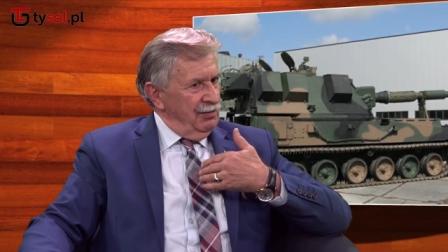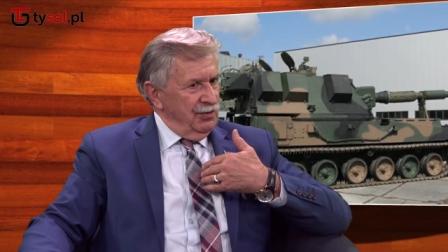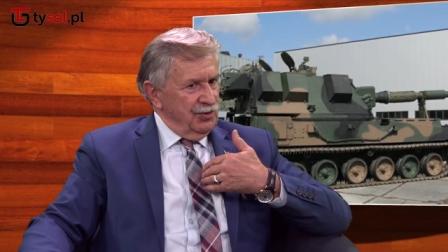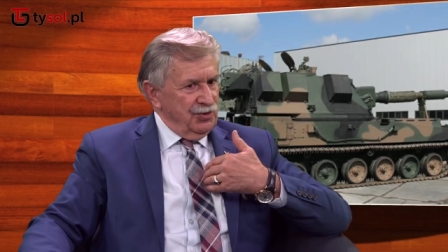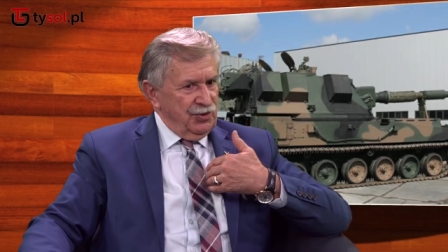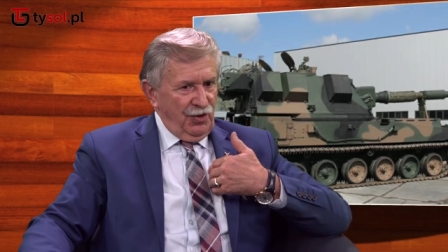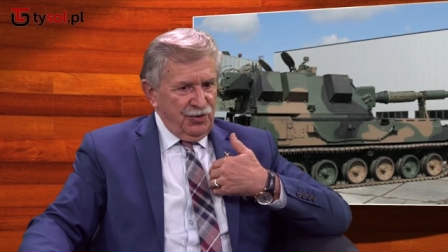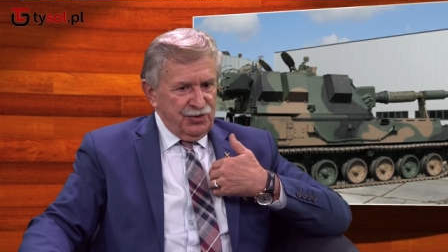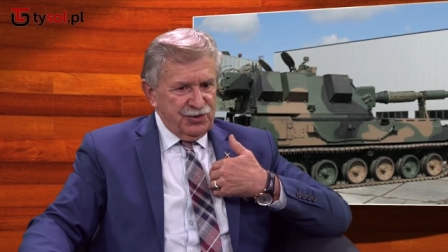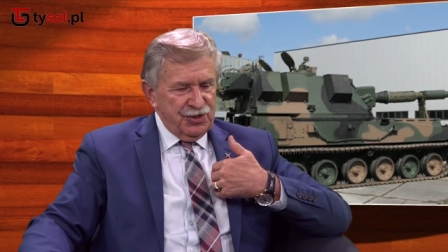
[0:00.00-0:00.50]

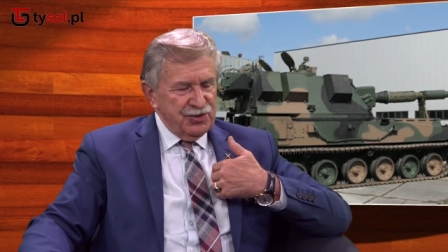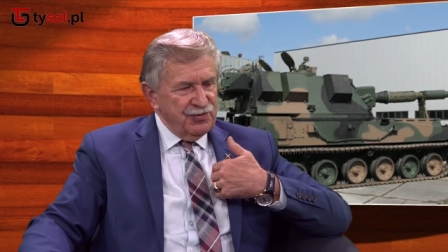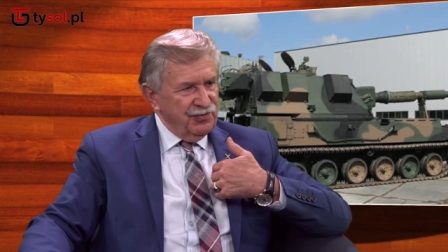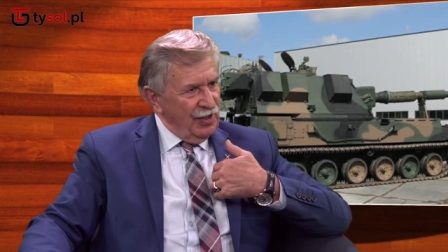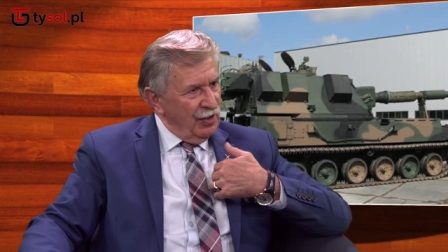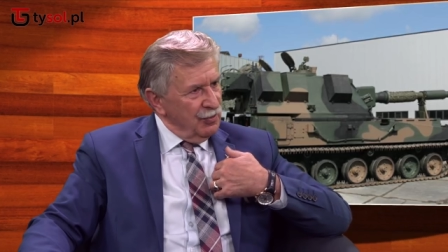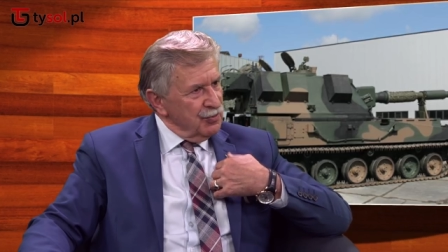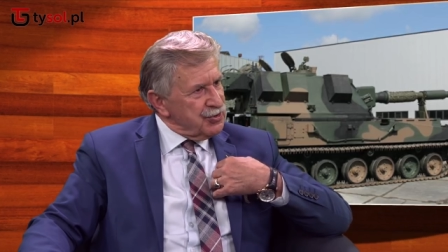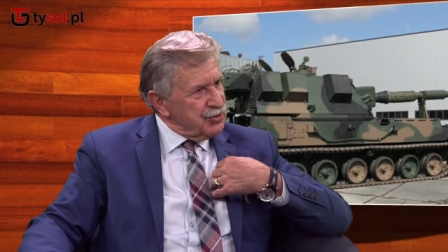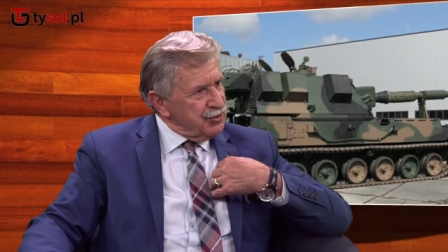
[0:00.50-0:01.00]
sądzę, że
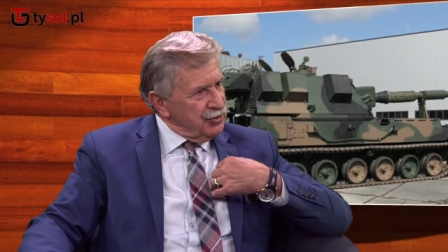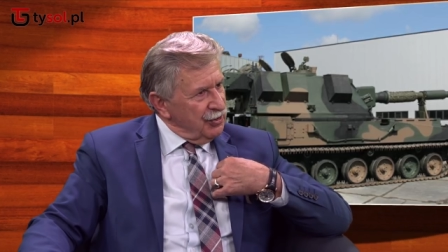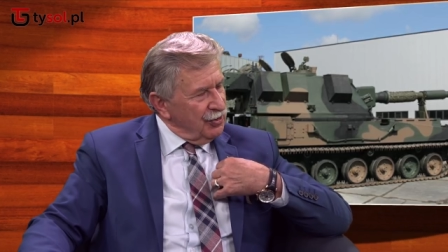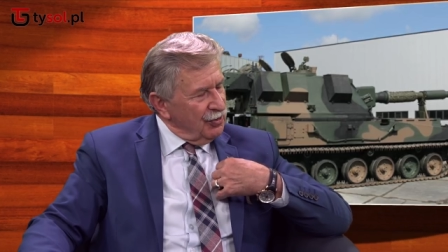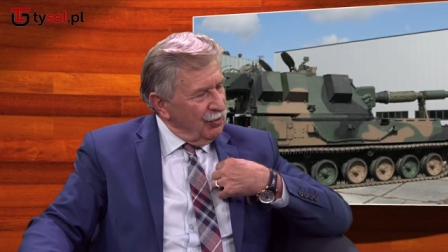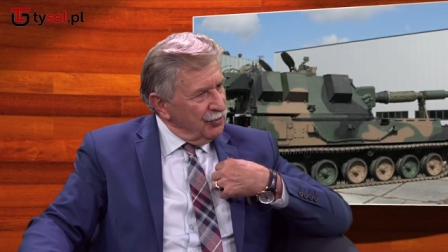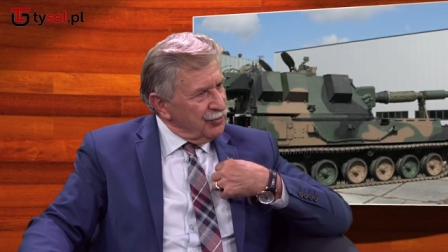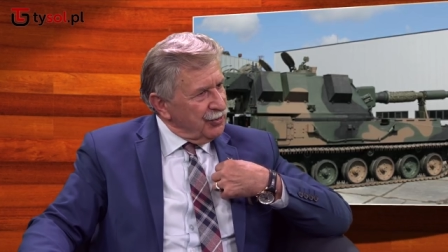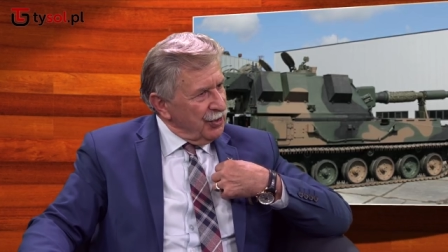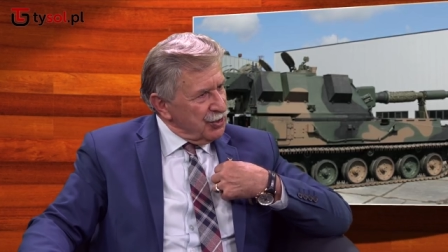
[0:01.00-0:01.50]
wielu z
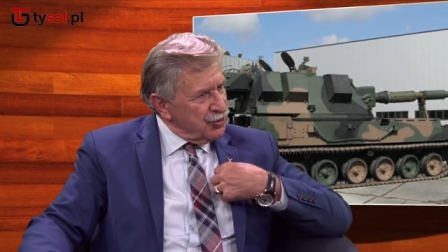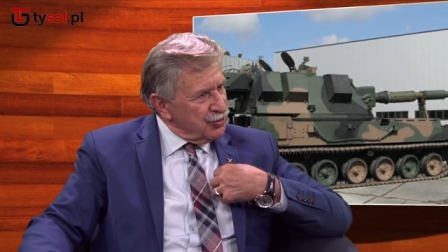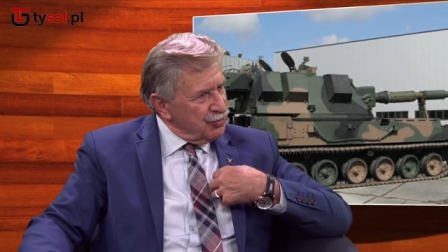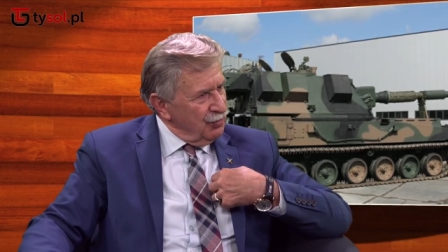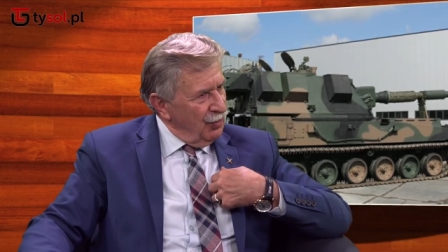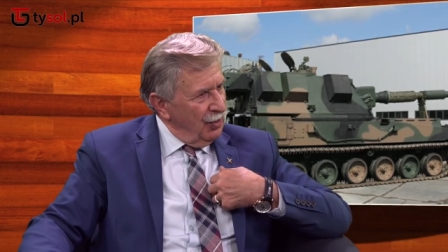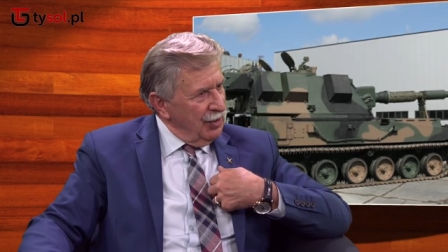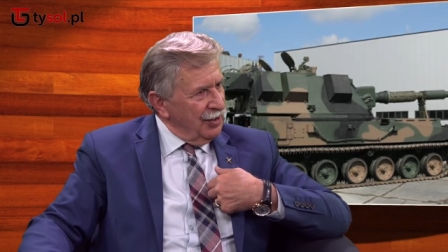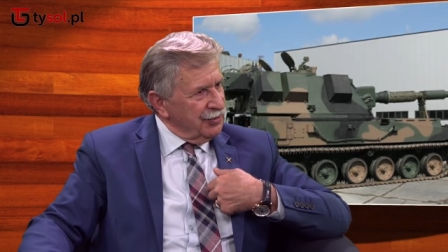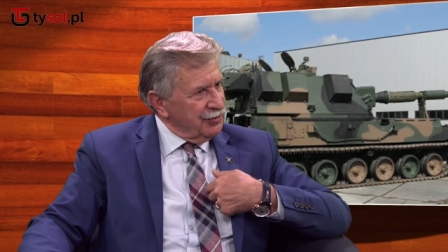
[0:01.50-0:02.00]
nich
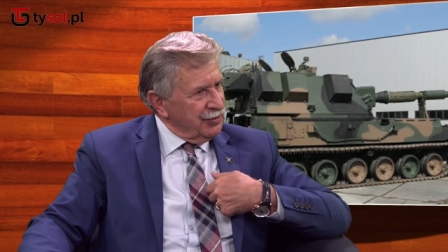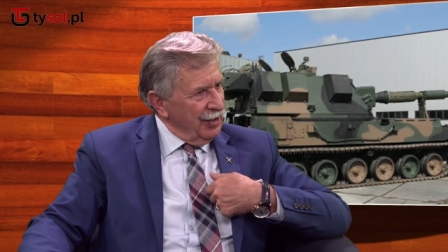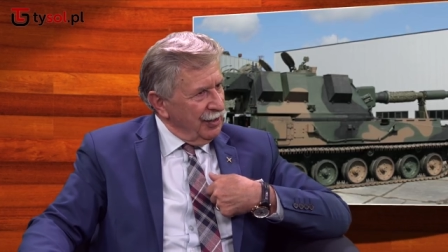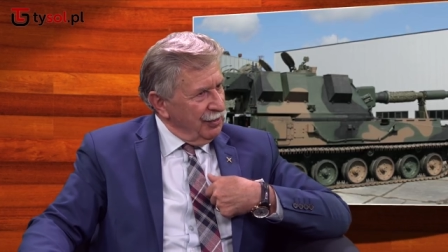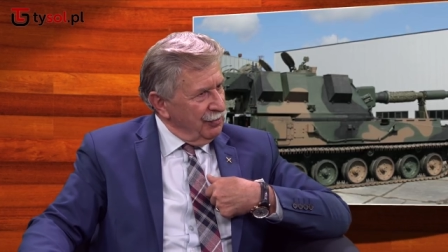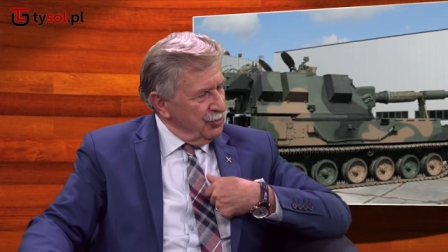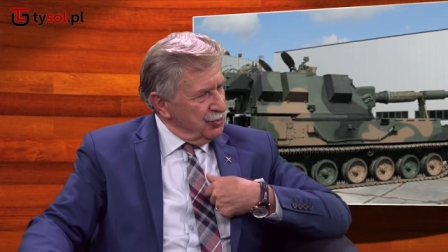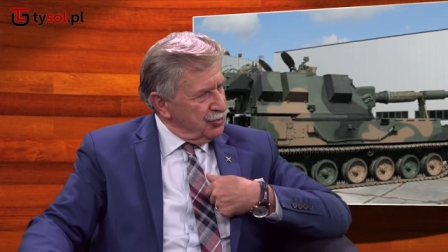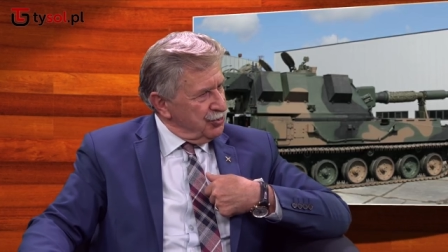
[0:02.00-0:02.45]
odeszło dlatego,